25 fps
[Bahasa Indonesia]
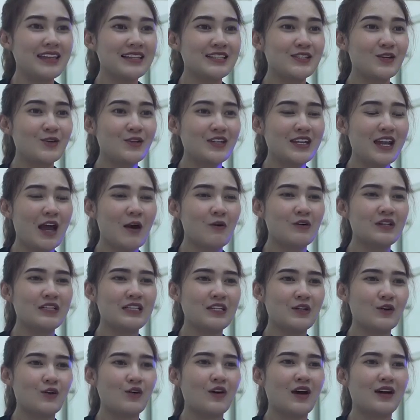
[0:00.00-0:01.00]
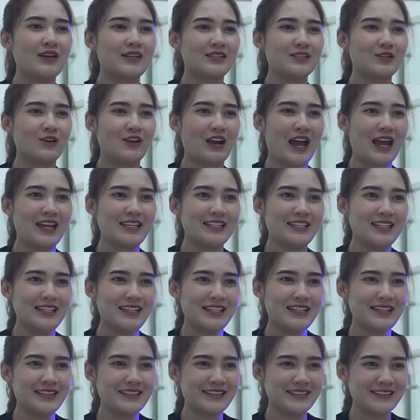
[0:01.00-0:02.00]

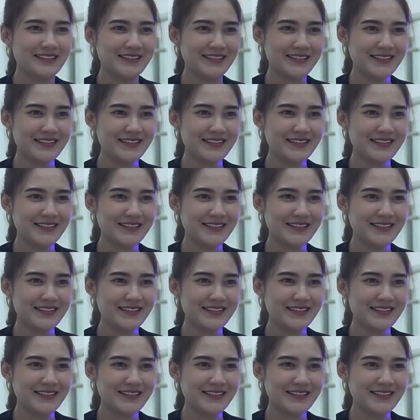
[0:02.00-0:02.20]
@sonyaudio_id.